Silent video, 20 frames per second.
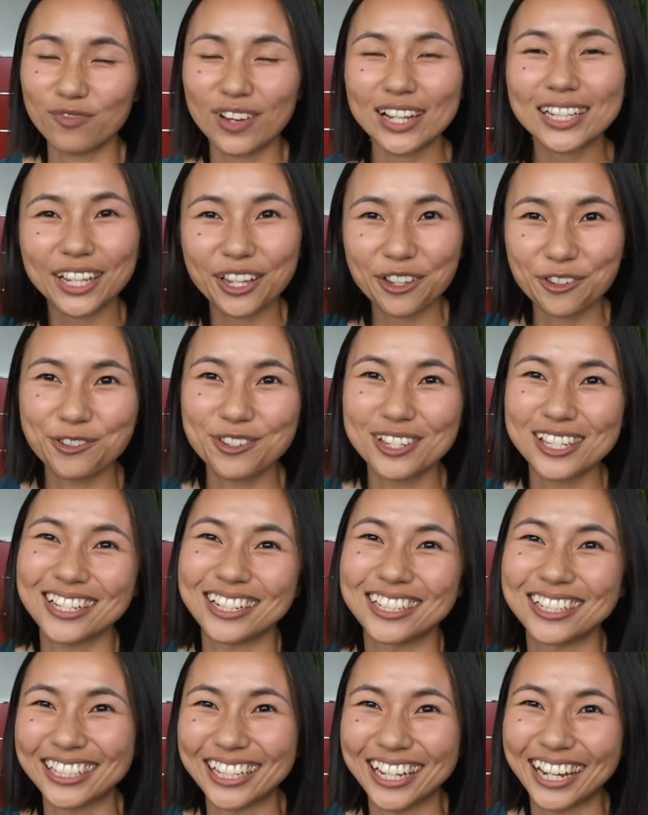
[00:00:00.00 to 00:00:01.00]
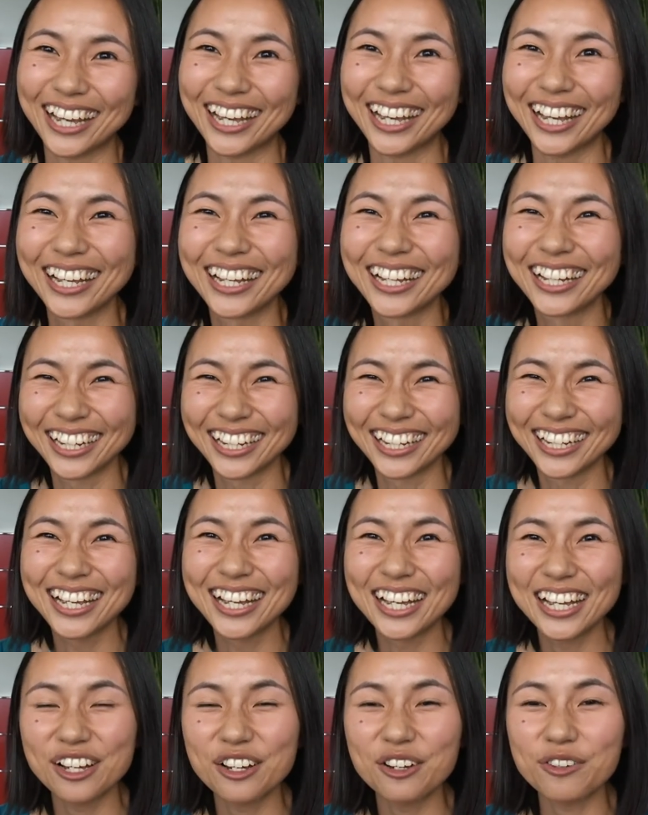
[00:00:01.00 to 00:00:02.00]
pas très juste, je dirais.
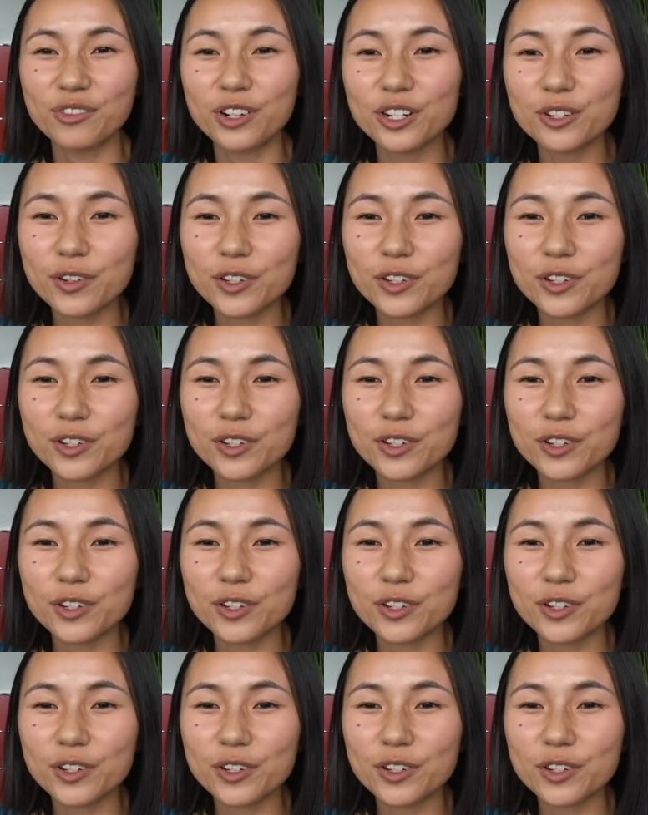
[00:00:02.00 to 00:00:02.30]
Moi,